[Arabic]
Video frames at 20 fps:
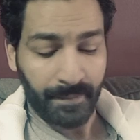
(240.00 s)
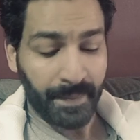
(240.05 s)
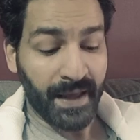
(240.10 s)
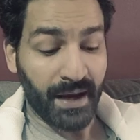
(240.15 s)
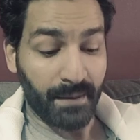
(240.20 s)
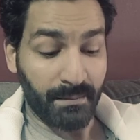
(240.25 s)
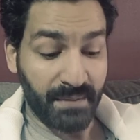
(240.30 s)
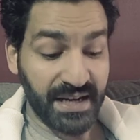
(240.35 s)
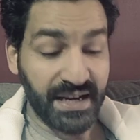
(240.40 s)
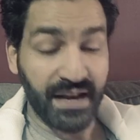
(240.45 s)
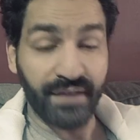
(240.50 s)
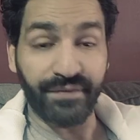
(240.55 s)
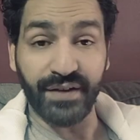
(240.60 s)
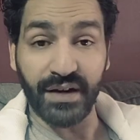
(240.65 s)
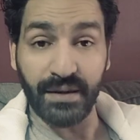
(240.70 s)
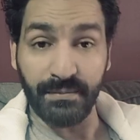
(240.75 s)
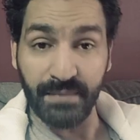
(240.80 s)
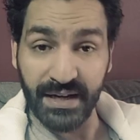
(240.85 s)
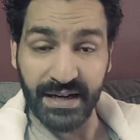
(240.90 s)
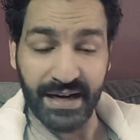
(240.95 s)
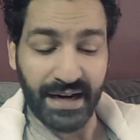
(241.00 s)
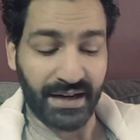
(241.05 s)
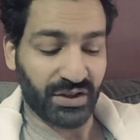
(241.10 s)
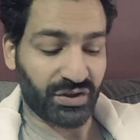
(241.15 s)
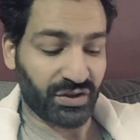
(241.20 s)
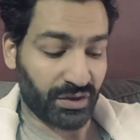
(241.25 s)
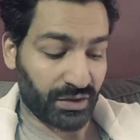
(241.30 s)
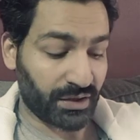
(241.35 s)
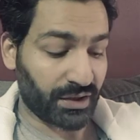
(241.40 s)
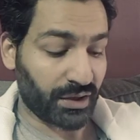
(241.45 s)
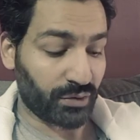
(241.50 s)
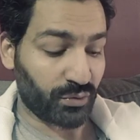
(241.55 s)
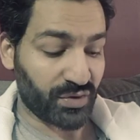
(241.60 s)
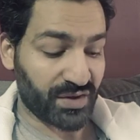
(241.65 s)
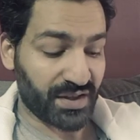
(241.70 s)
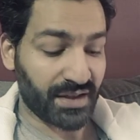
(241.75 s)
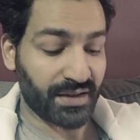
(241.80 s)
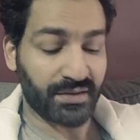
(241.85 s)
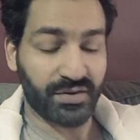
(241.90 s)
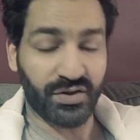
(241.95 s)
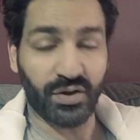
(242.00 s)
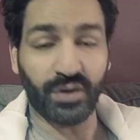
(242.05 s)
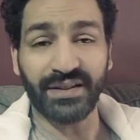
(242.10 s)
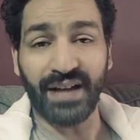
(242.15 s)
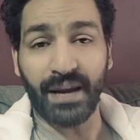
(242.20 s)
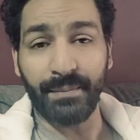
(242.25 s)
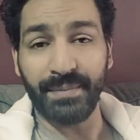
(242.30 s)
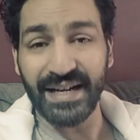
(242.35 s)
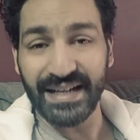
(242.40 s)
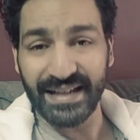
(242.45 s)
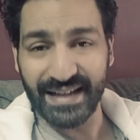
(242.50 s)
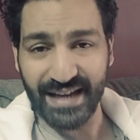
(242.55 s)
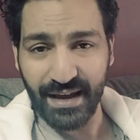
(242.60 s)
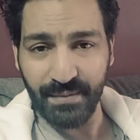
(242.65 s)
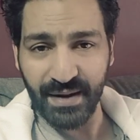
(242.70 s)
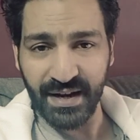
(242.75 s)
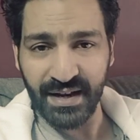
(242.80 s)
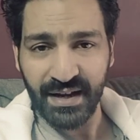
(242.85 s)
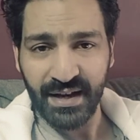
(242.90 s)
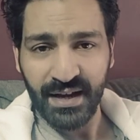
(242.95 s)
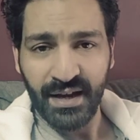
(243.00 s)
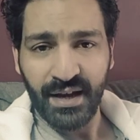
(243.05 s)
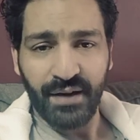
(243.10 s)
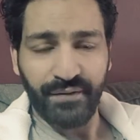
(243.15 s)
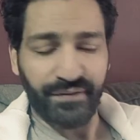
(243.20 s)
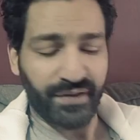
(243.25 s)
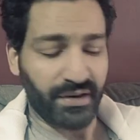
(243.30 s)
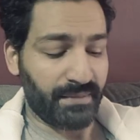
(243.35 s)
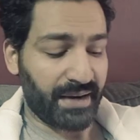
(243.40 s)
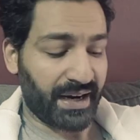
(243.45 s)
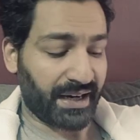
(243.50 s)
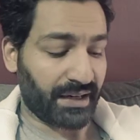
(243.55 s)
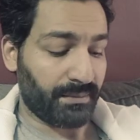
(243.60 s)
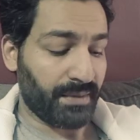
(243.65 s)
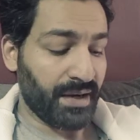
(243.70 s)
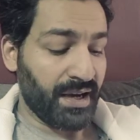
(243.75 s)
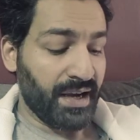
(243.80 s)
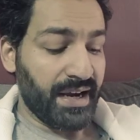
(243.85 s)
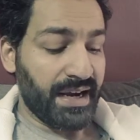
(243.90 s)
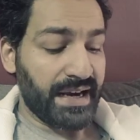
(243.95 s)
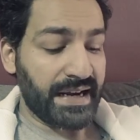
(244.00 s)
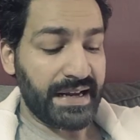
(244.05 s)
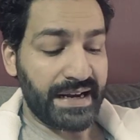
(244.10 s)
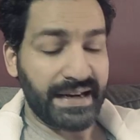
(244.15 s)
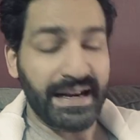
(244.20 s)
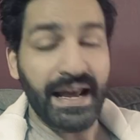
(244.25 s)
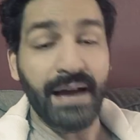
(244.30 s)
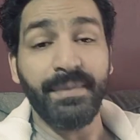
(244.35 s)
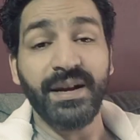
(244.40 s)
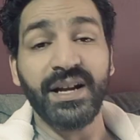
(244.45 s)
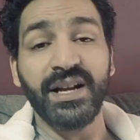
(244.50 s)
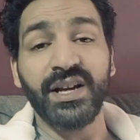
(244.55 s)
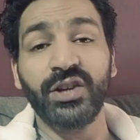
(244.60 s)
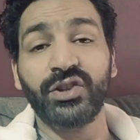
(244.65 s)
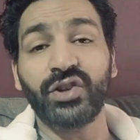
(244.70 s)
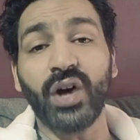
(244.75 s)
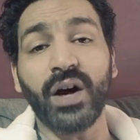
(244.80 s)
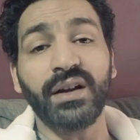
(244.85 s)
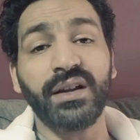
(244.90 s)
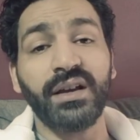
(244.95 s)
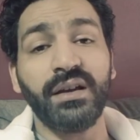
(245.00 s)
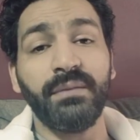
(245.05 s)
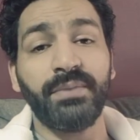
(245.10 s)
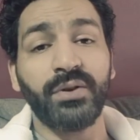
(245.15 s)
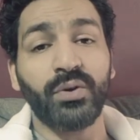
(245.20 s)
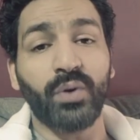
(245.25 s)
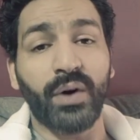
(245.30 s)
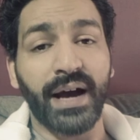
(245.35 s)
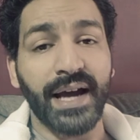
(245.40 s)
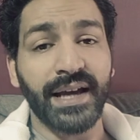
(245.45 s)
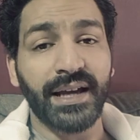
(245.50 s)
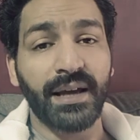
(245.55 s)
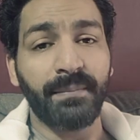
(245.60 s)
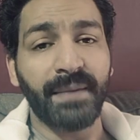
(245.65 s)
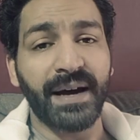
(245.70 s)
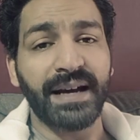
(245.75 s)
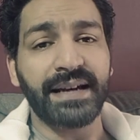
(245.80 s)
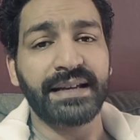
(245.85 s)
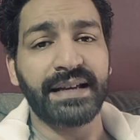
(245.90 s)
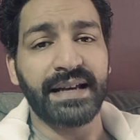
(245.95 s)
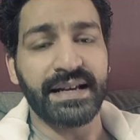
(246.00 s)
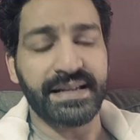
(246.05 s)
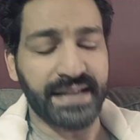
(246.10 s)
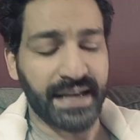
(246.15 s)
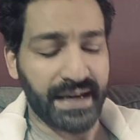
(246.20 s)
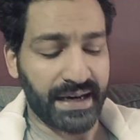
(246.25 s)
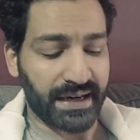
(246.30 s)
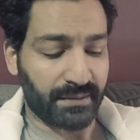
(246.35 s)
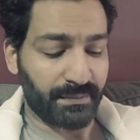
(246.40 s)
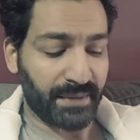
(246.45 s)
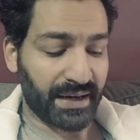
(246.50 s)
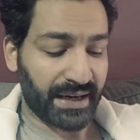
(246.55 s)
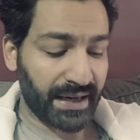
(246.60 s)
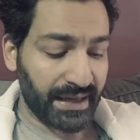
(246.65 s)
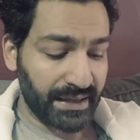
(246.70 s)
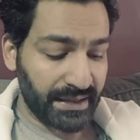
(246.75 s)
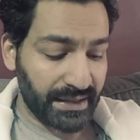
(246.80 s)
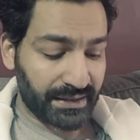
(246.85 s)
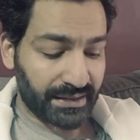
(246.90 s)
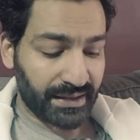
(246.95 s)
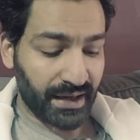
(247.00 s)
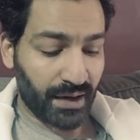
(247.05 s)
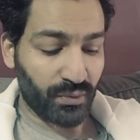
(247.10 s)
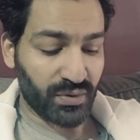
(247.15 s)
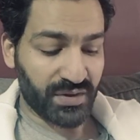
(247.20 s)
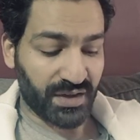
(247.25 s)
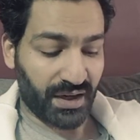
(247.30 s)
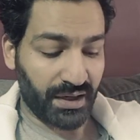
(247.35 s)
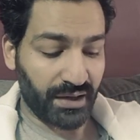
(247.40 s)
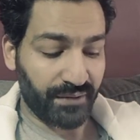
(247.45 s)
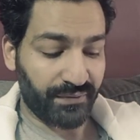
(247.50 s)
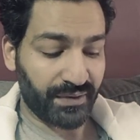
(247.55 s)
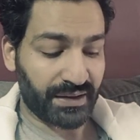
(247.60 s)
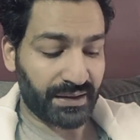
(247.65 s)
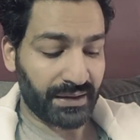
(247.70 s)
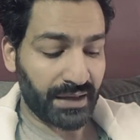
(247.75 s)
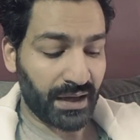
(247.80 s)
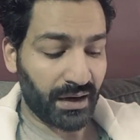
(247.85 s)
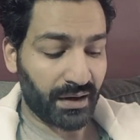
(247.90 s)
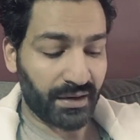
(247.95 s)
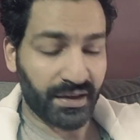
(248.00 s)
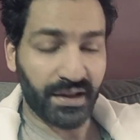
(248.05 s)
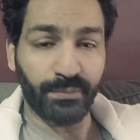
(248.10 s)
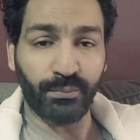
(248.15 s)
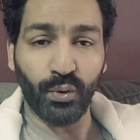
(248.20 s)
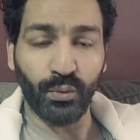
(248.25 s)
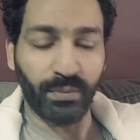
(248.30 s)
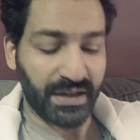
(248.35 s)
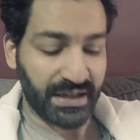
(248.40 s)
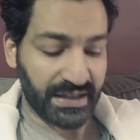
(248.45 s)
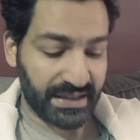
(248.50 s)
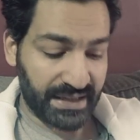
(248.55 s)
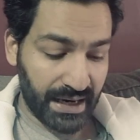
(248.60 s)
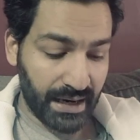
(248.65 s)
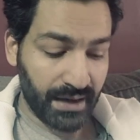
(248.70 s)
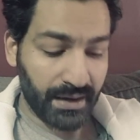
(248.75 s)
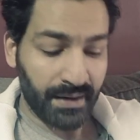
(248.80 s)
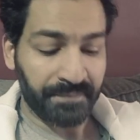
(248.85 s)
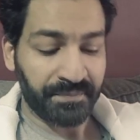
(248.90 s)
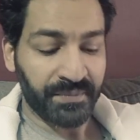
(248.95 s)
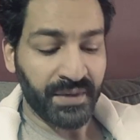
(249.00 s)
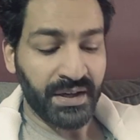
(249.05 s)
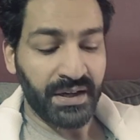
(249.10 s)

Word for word: 100% يعني الطيارات هتصنع بالكامل في المغرب الإعلام الإيطالي بيهاجم الجزائر مجلة أو صحيفة لا ريبوبليكا